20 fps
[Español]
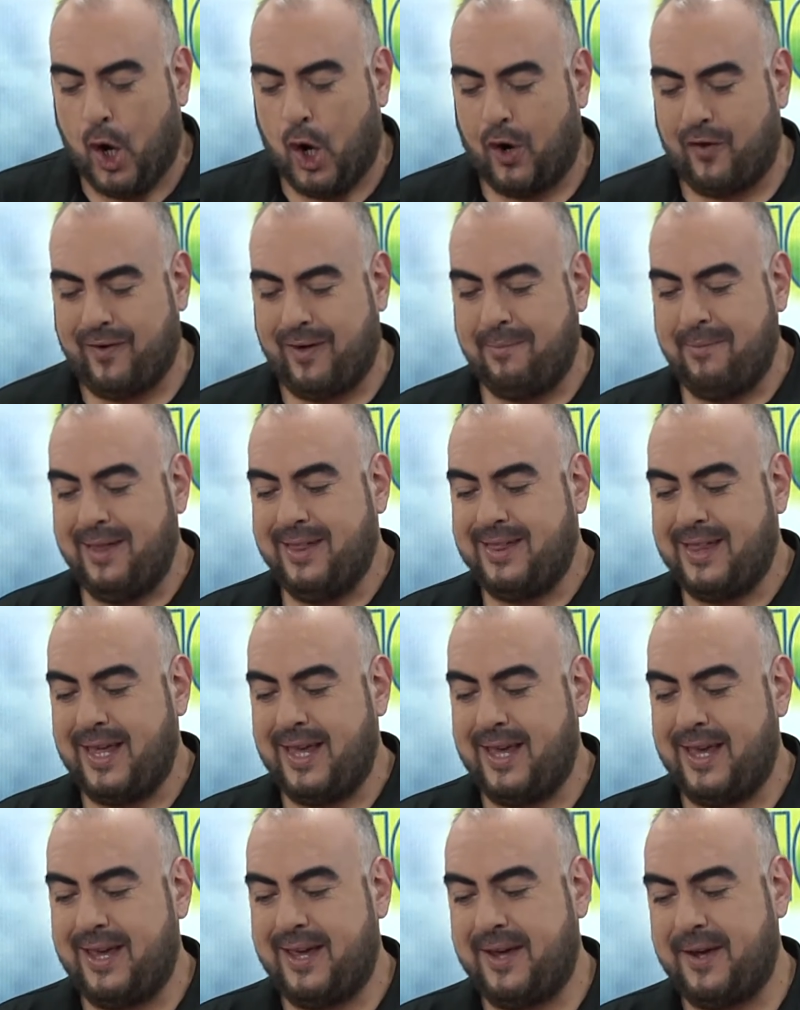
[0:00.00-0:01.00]

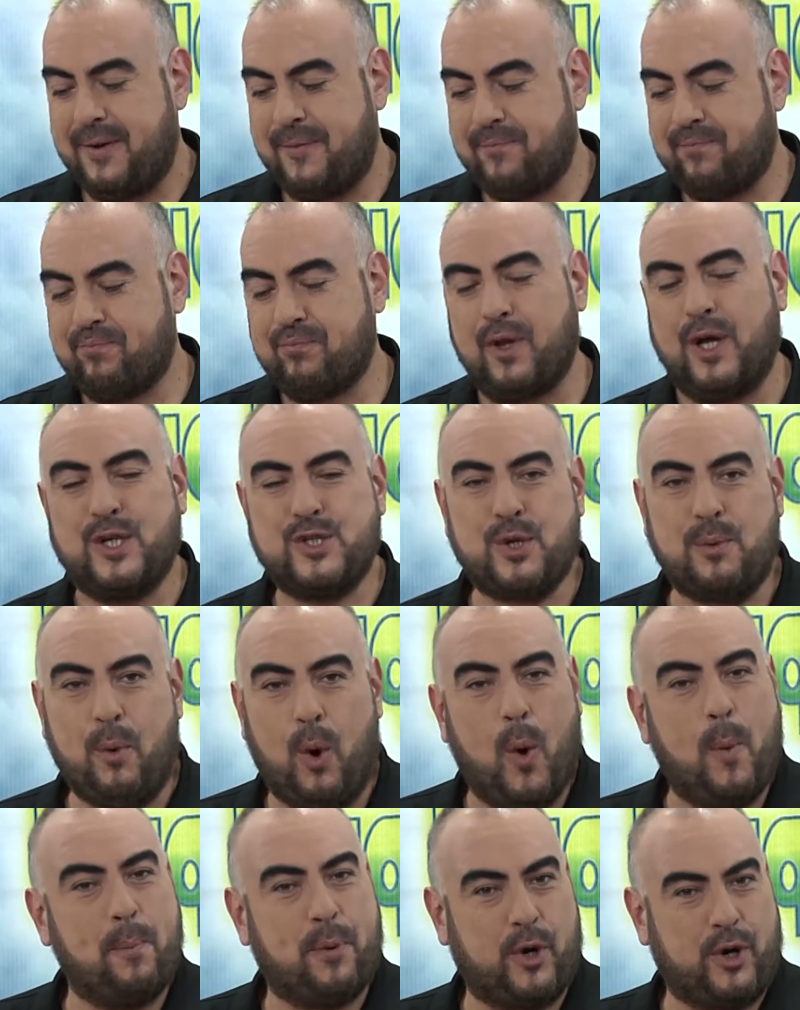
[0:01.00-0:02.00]
Obviamente
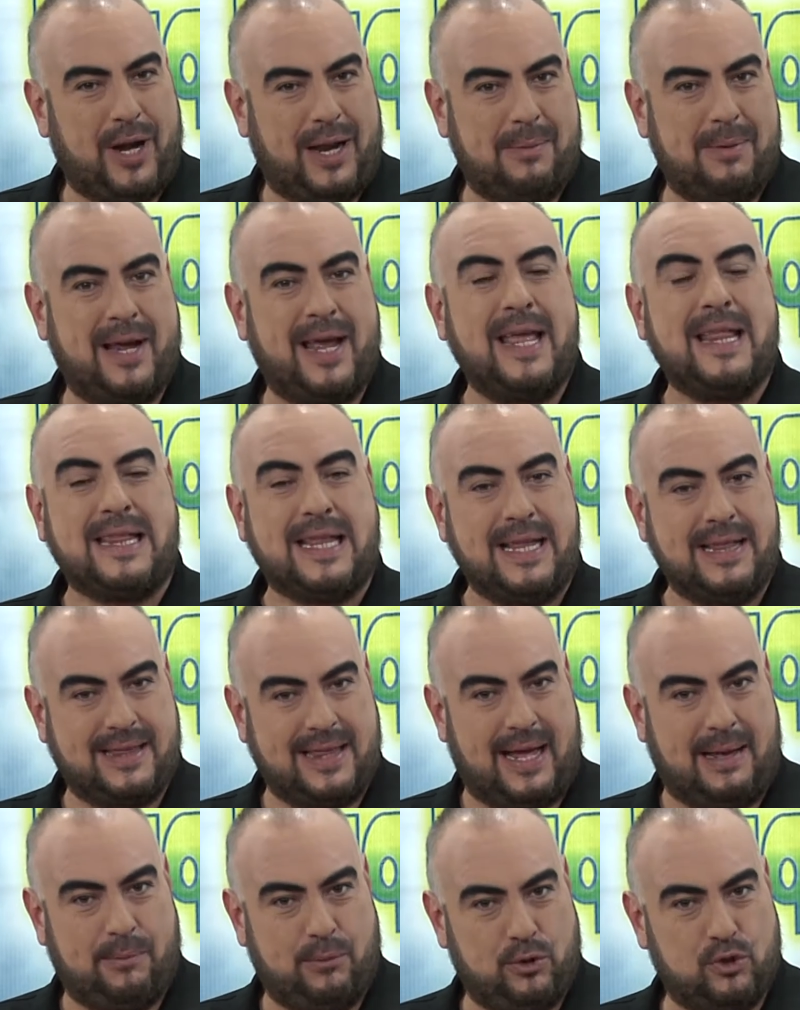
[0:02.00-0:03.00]
somos un programa que
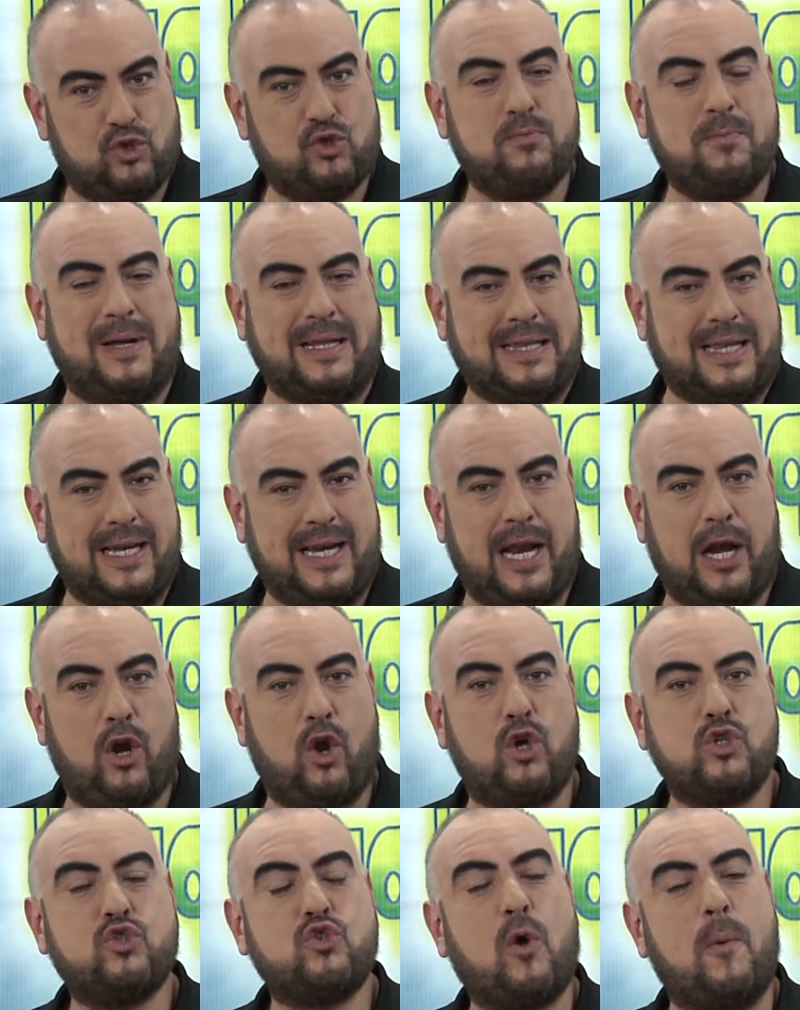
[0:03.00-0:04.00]
intentamos
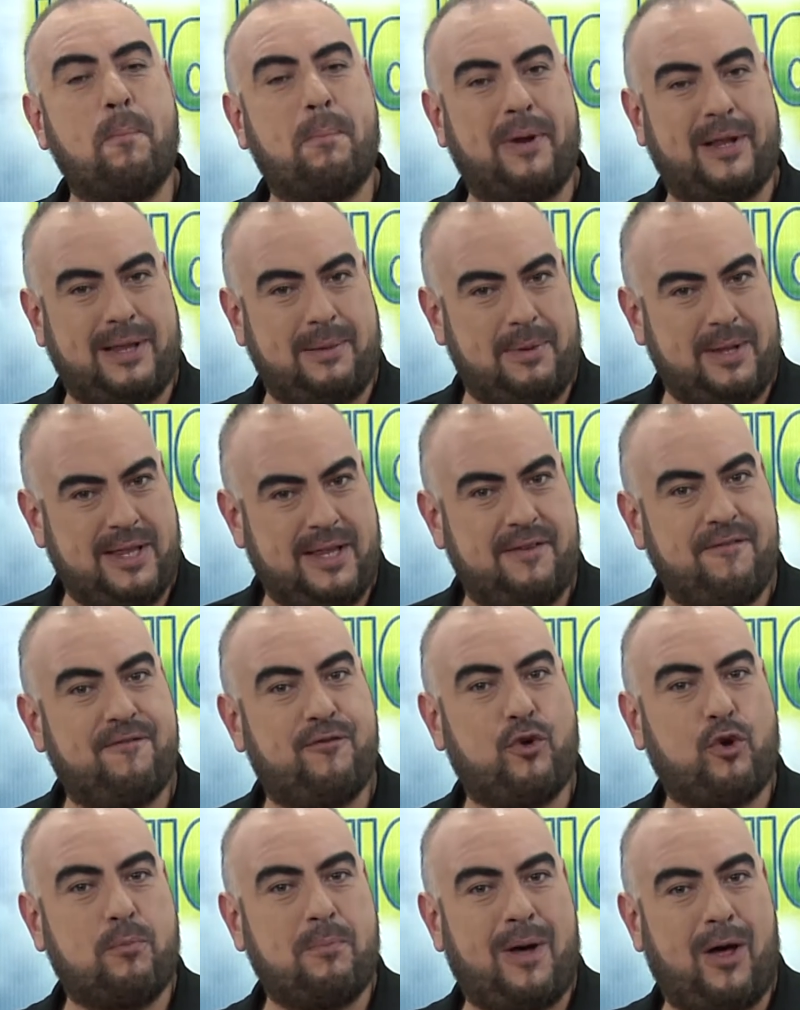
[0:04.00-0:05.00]
mantenerlos completamente
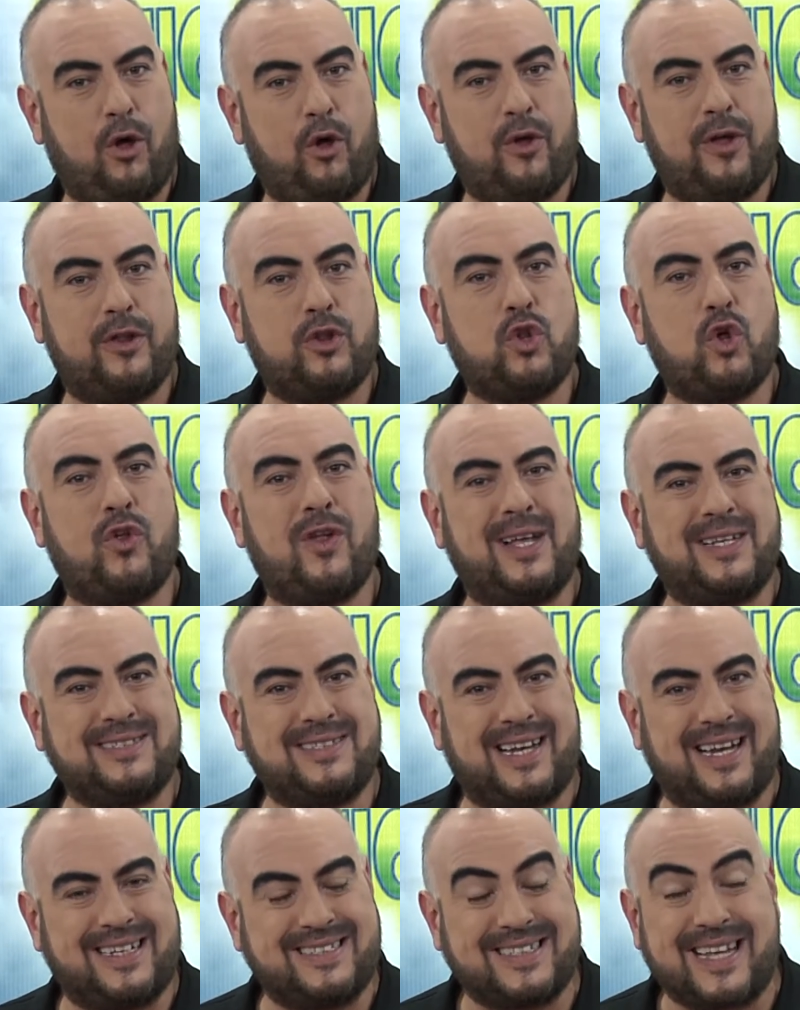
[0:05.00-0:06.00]
informados de
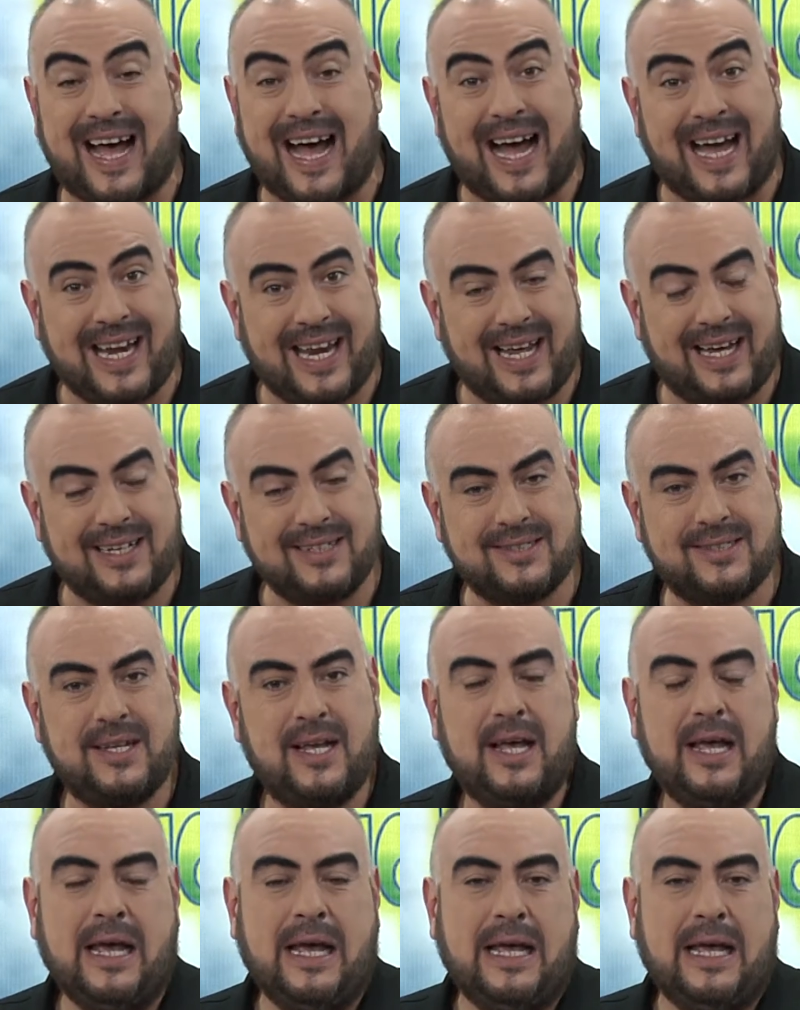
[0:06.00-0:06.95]
todas las áreas